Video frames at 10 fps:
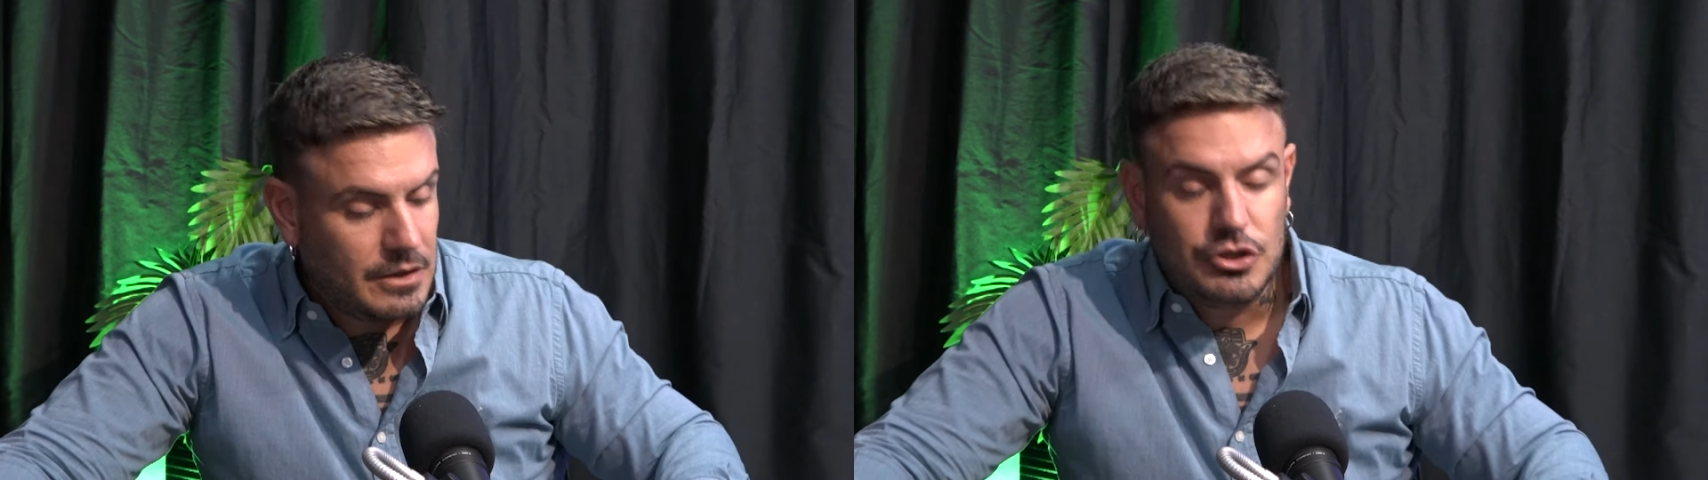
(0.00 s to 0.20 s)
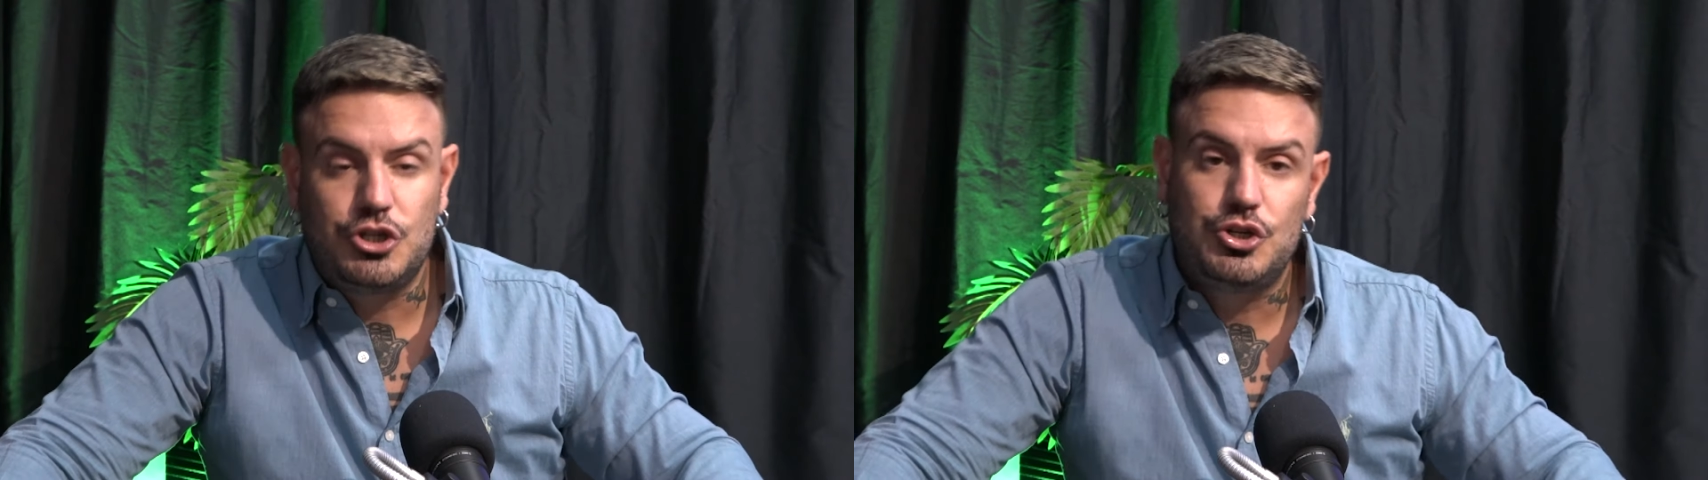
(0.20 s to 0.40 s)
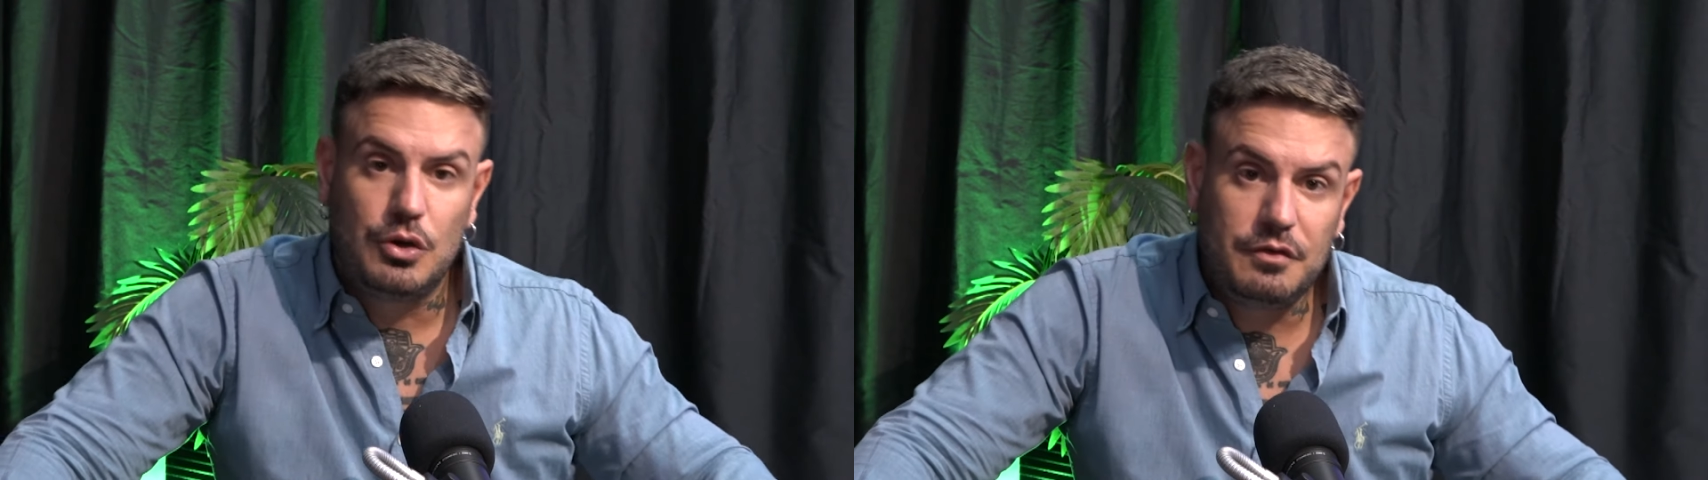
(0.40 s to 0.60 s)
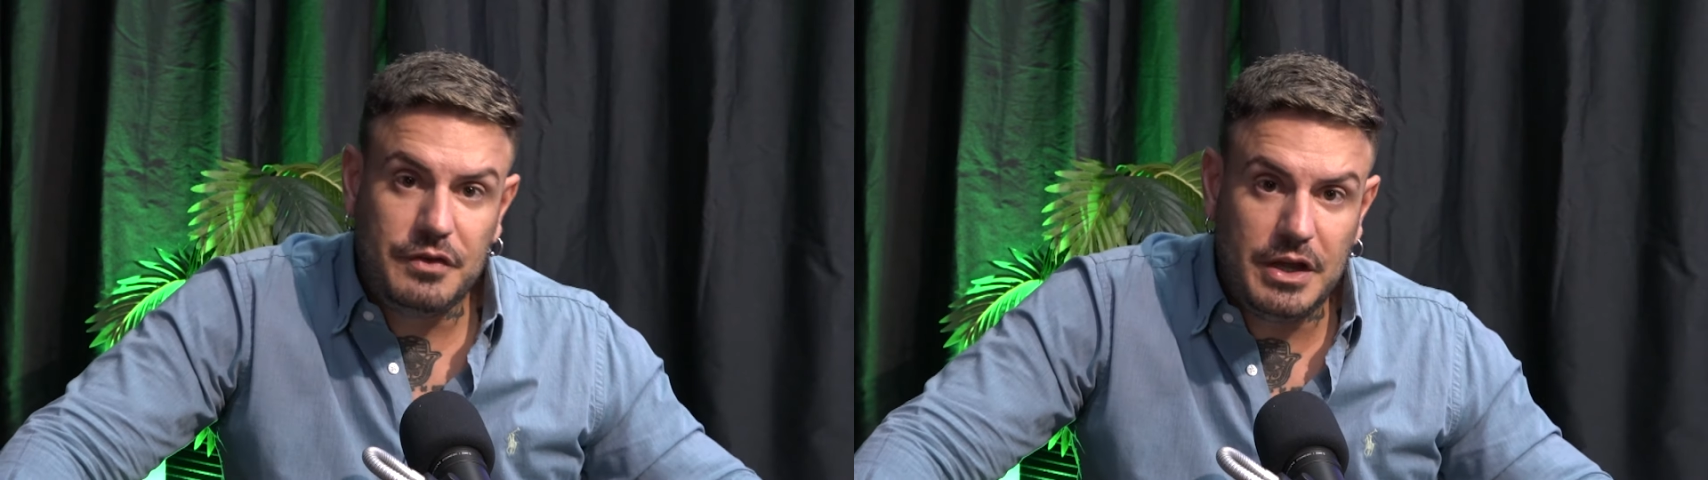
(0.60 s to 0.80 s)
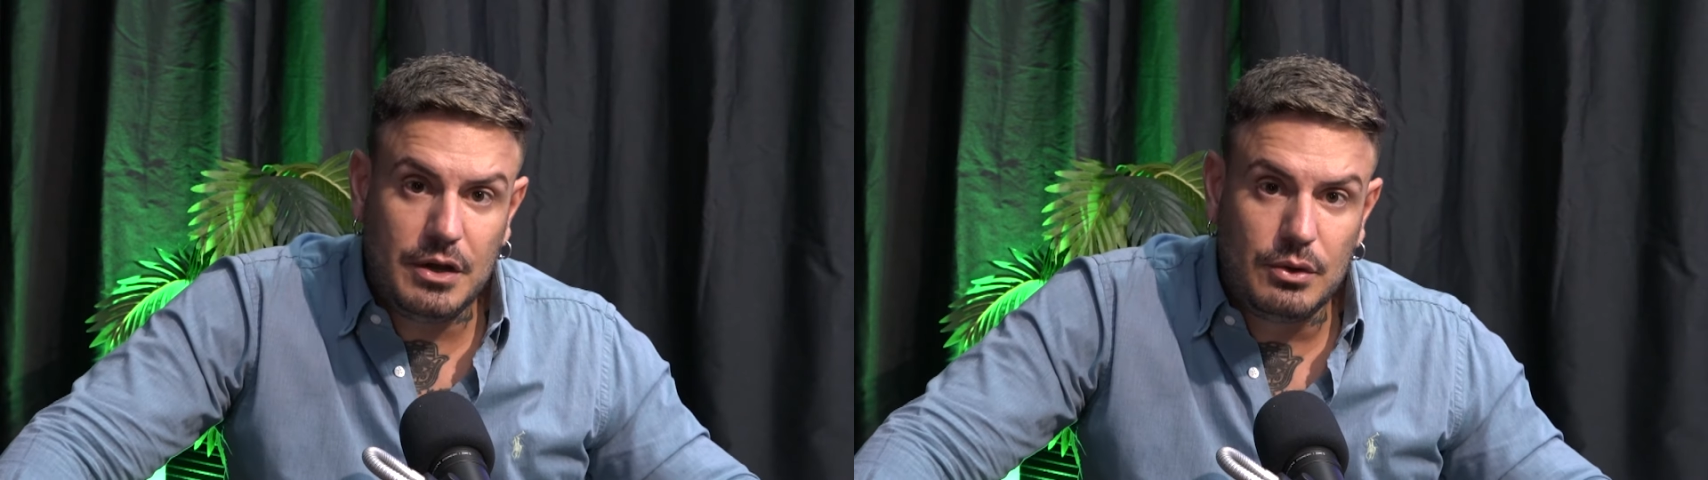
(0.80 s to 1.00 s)

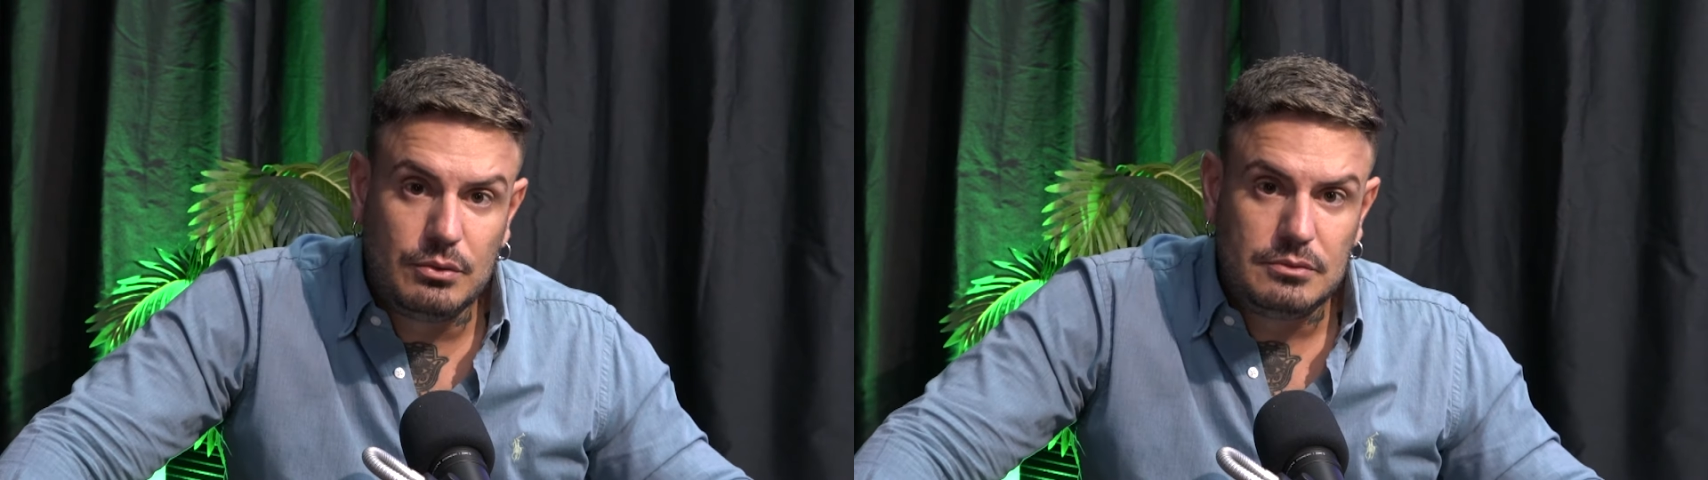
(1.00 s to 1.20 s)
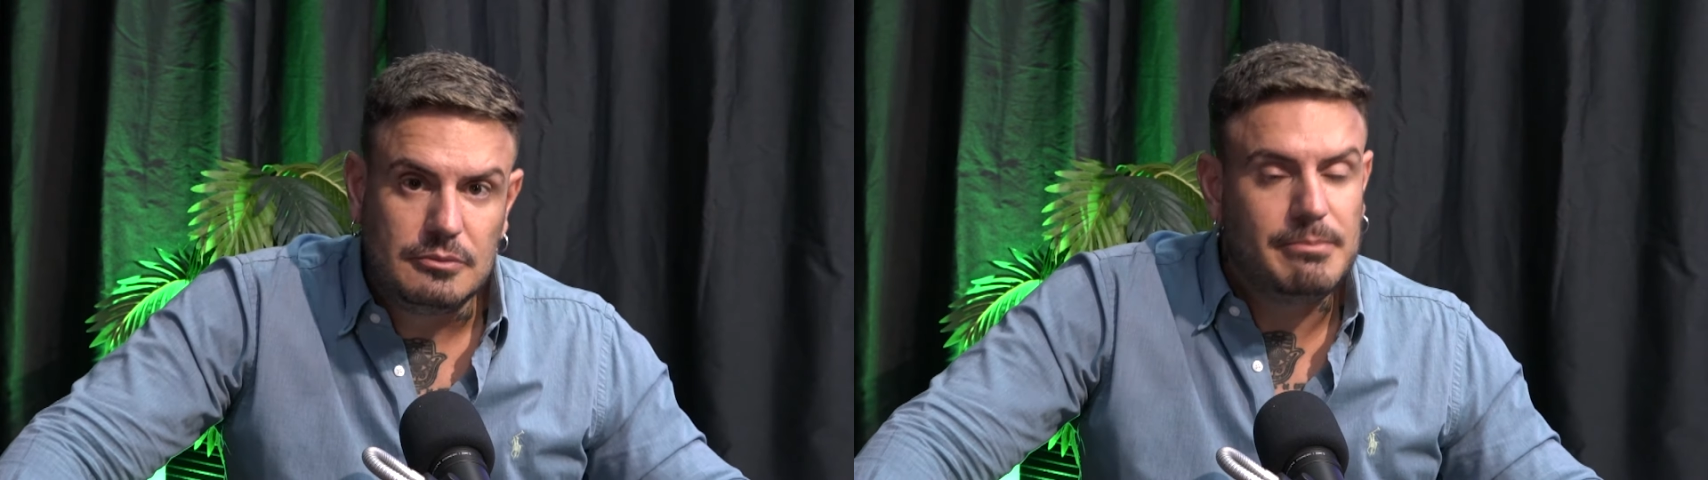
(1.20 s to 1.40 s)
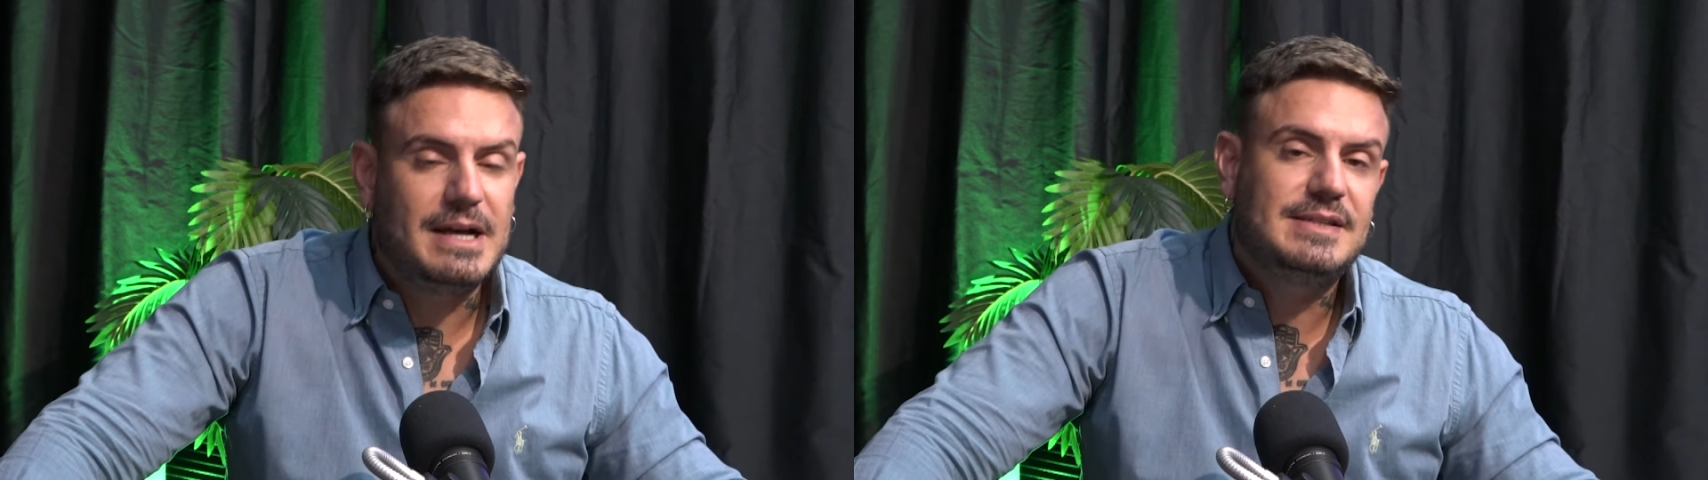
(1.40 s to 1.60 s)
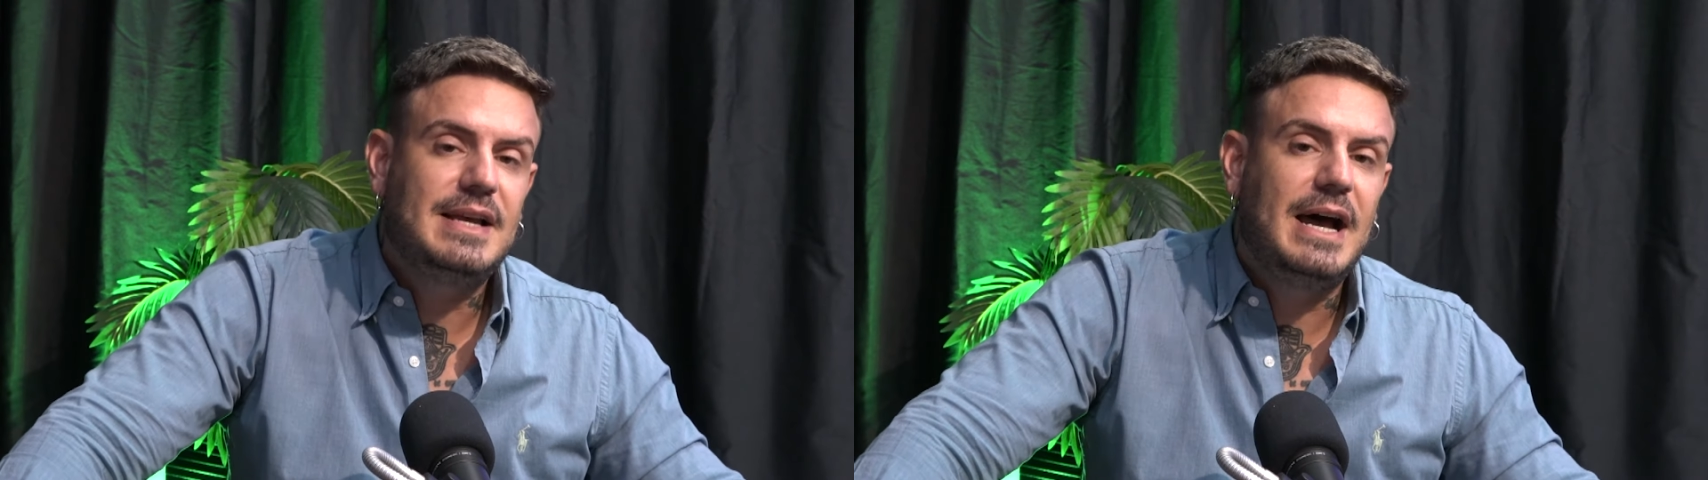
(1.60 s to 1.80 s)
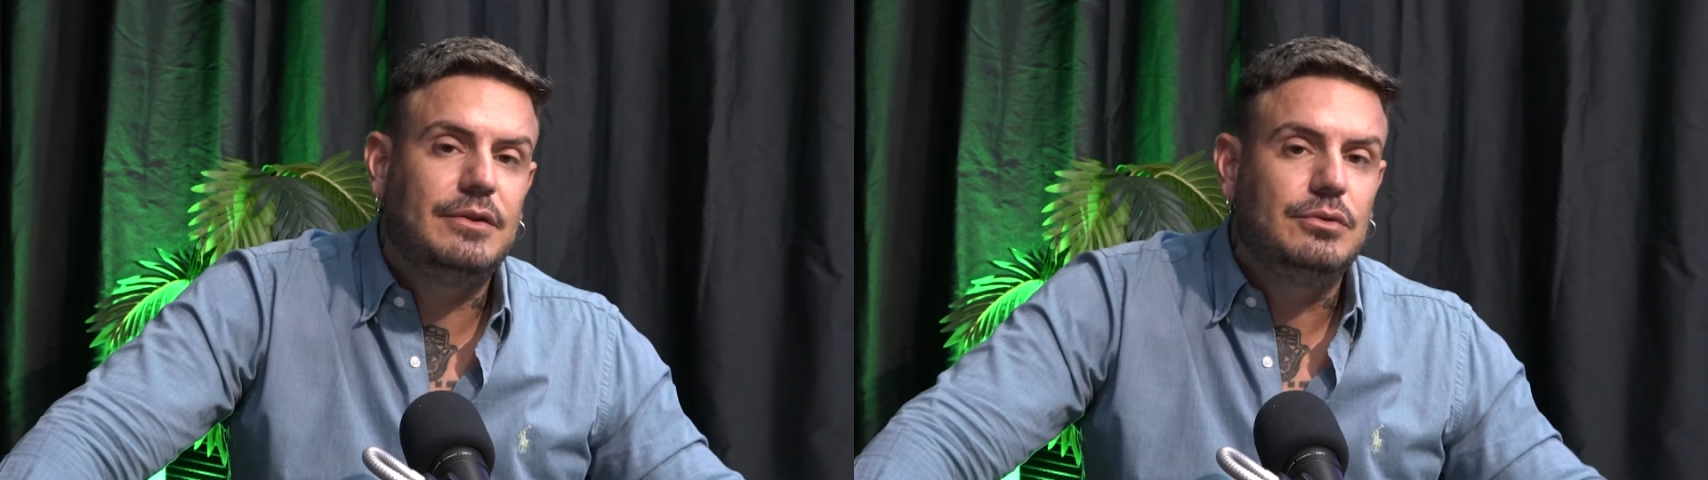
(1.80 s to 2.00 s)
choveu,
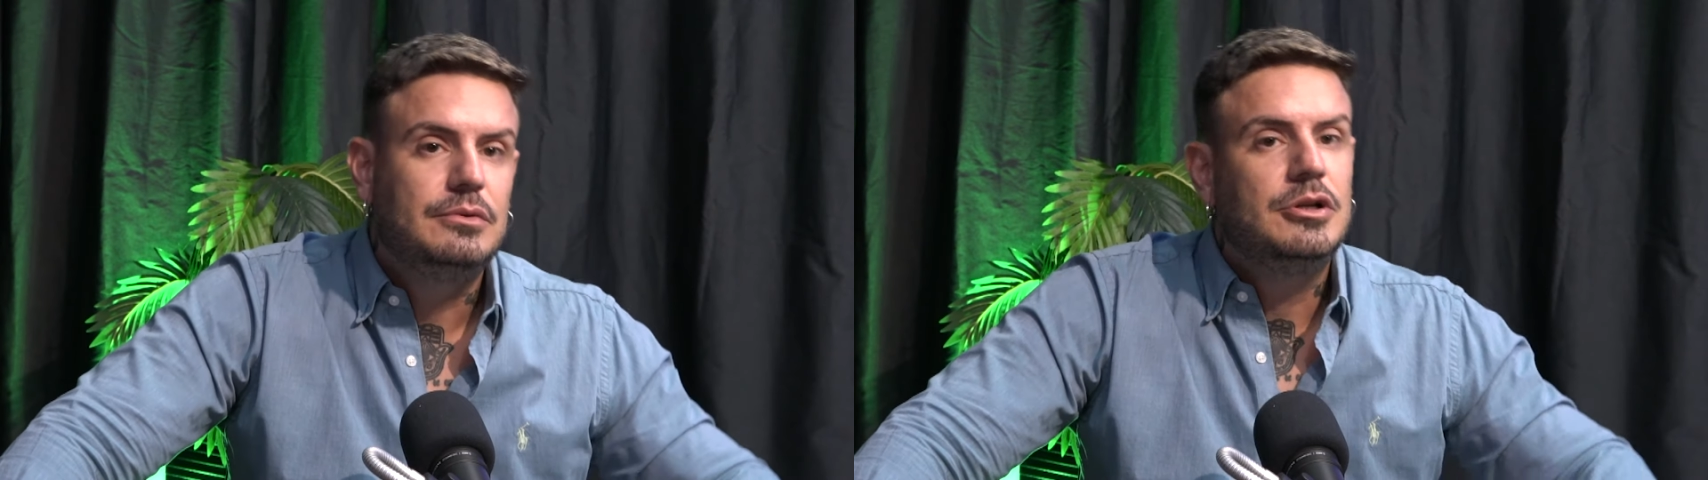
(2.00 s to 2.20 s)
passado,